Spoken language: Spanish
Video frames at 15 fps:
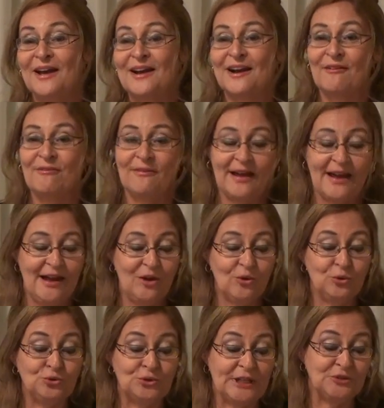Rafael
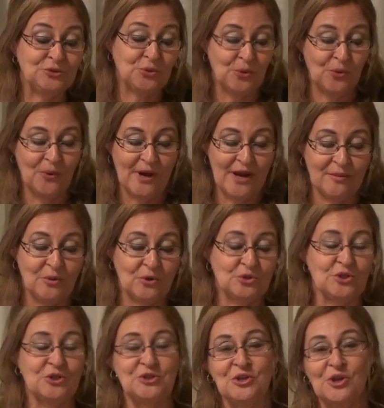usa en su
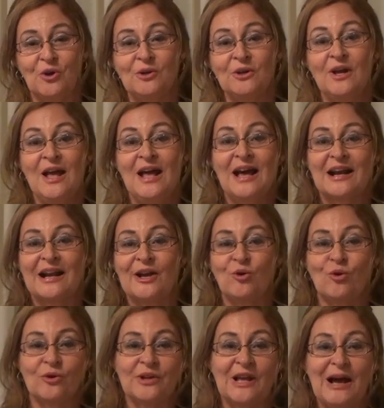exposición
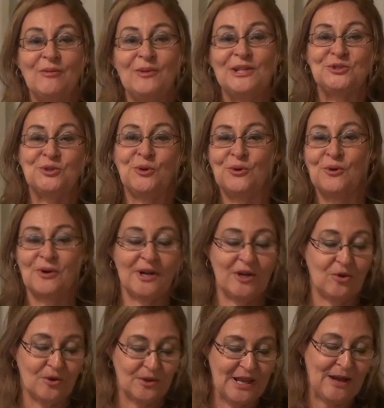recordables o no
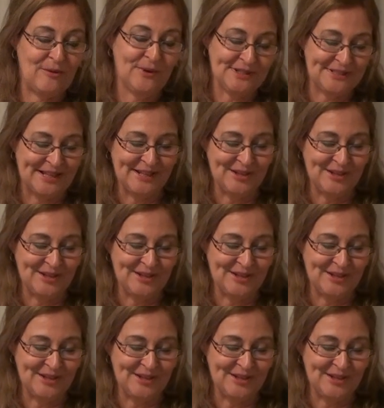recordables.